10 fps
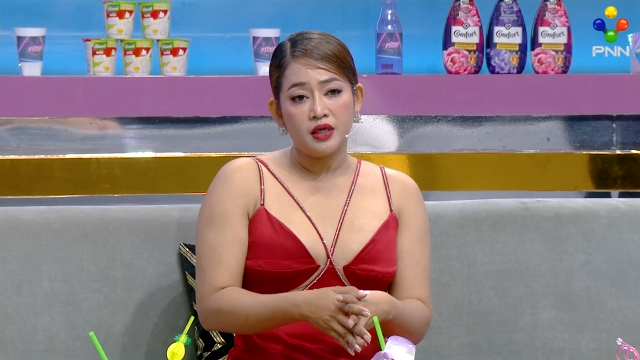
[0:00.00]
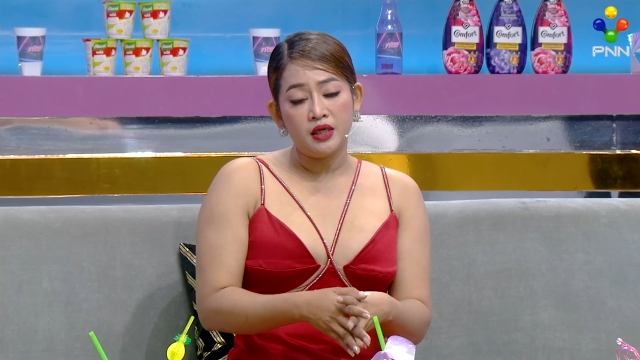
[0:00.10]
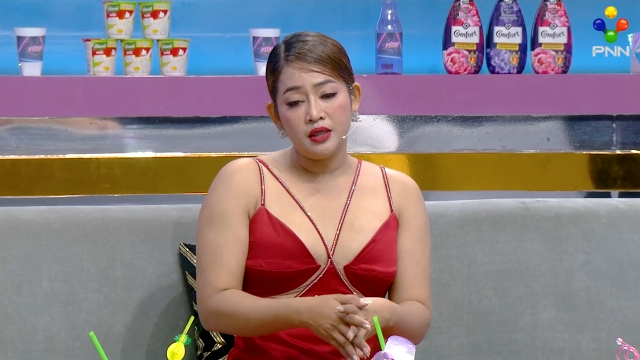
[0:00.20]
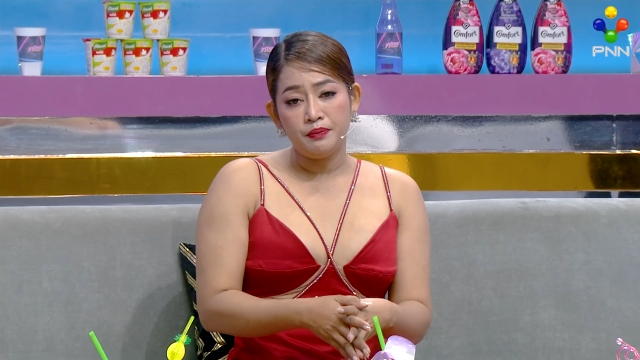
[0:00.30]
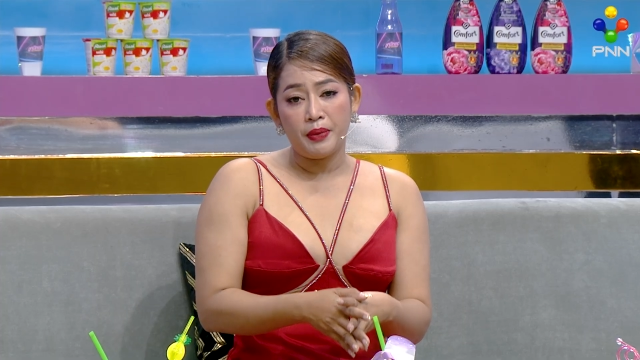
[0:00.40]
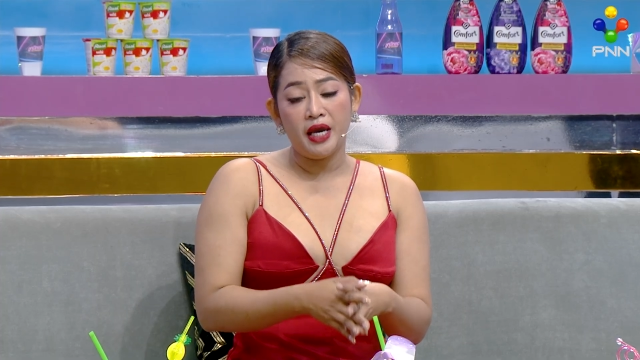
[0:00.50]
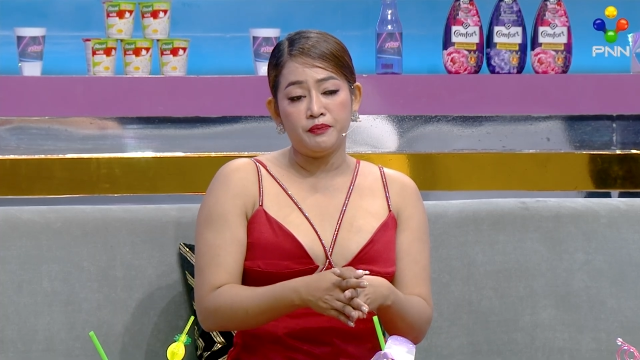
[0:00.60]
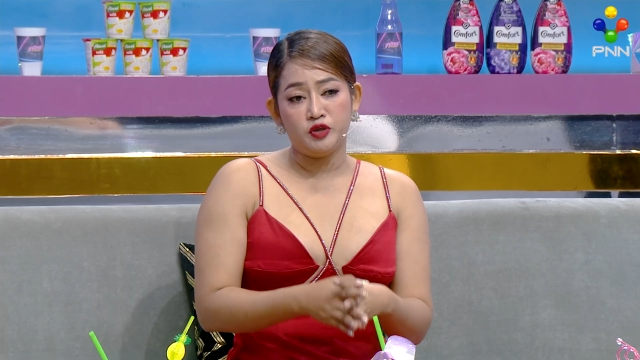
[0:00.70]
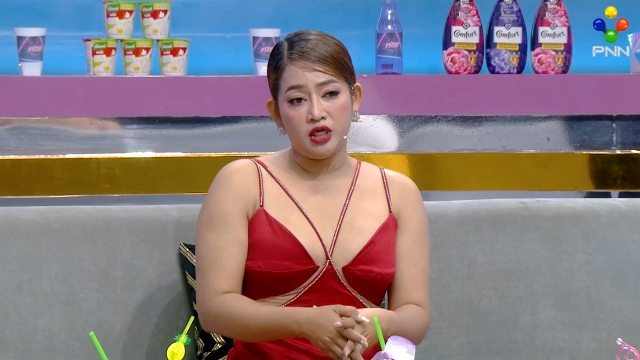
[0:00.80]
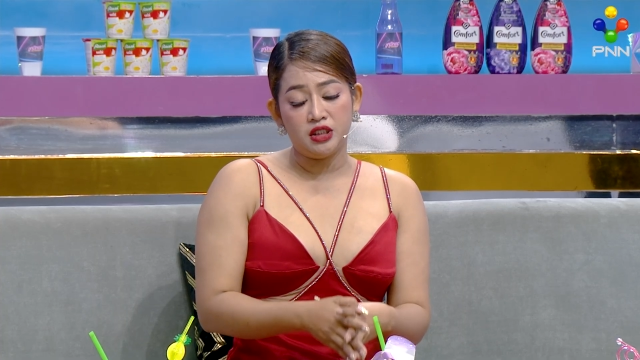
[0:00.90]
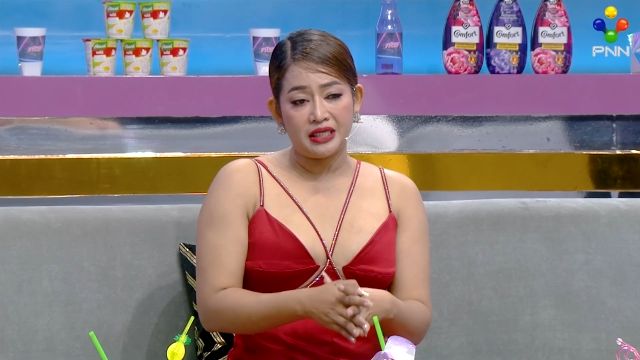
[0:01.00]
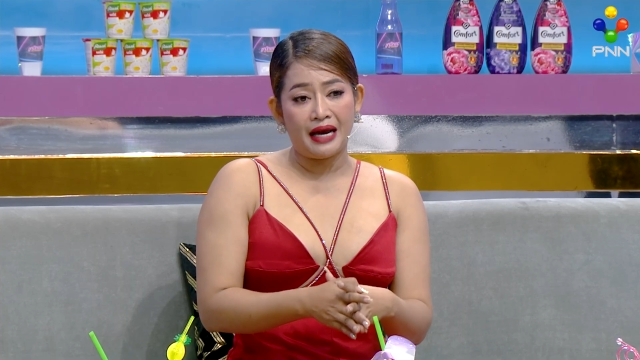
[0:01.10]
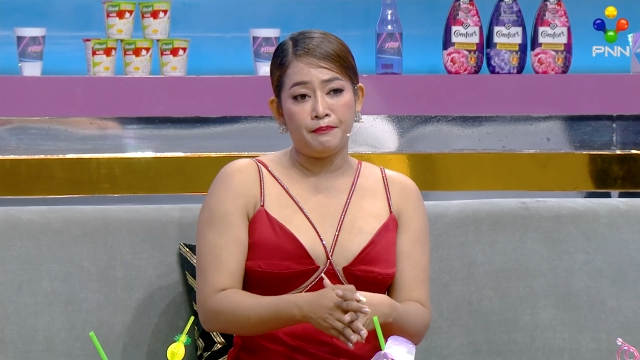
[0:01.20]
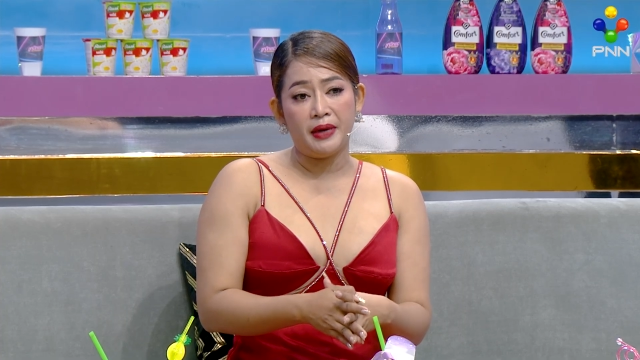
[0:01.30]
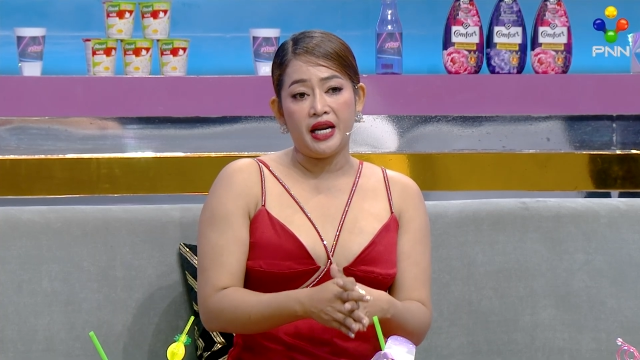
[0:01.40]
nâng cứ phép chơi
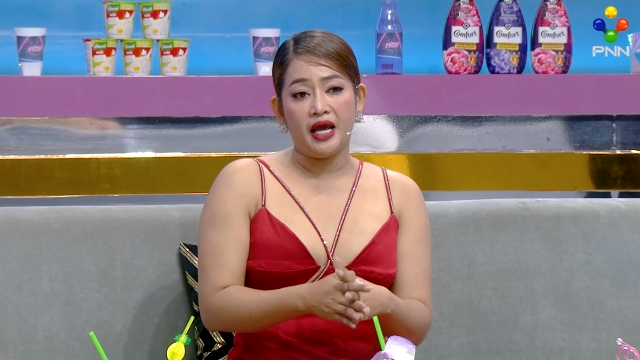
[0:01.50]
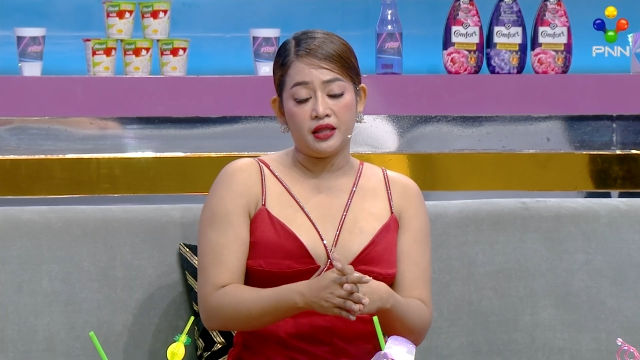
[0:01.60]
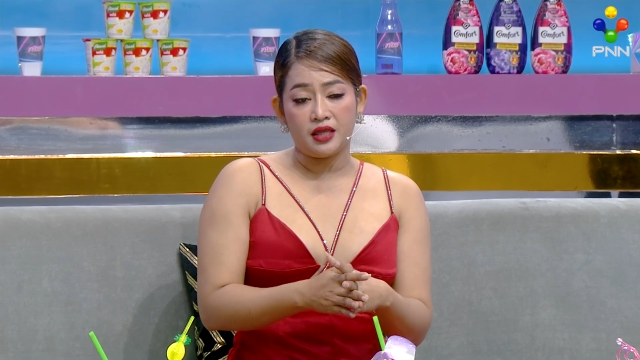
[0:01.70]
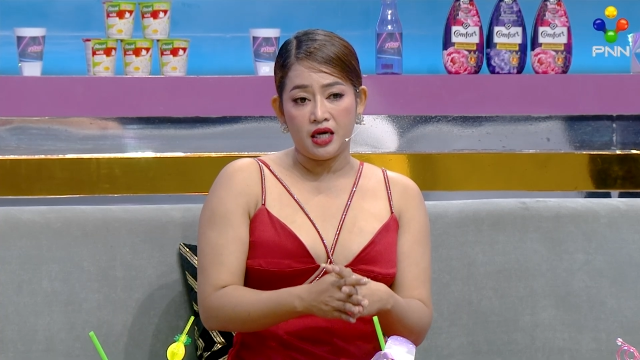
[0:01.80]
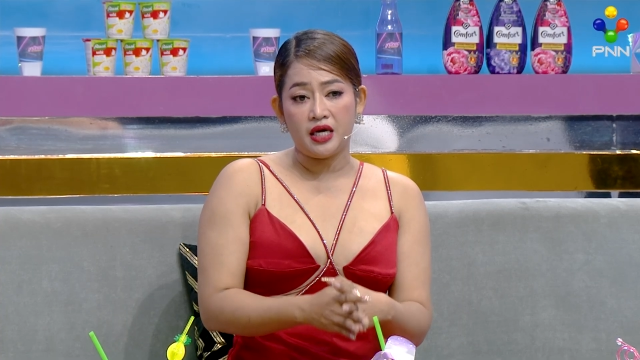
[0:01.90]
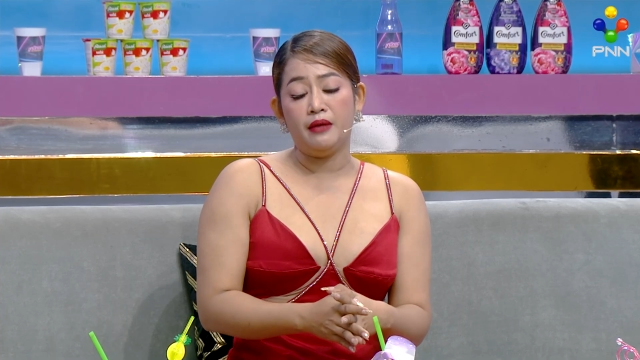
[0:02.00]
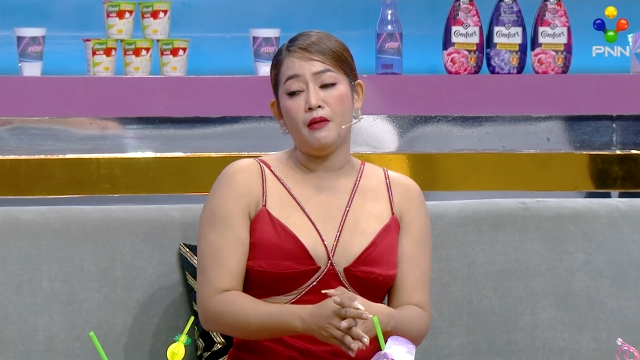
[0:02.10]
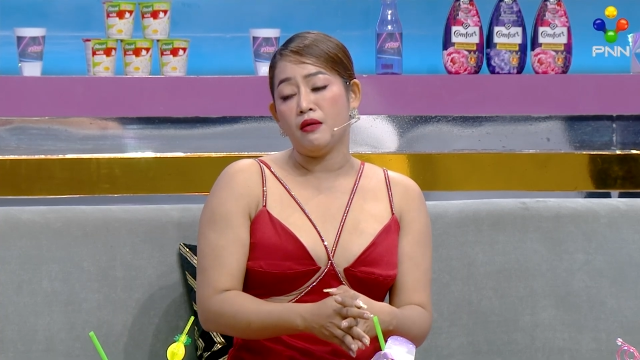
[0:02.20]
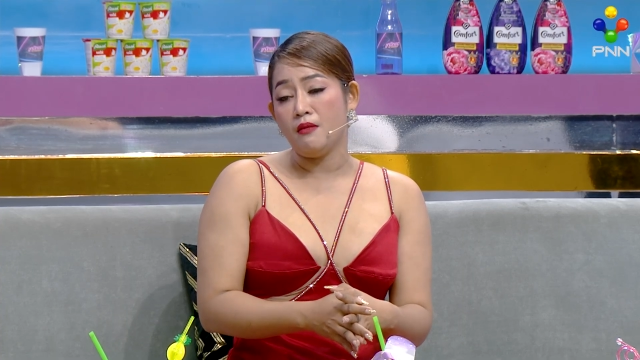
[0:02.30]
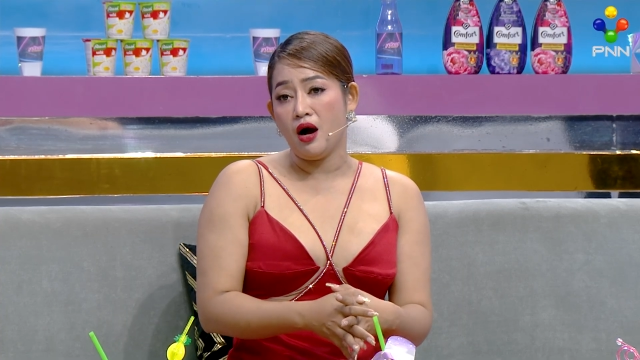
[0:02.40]
cha pe để trời kệ bỏ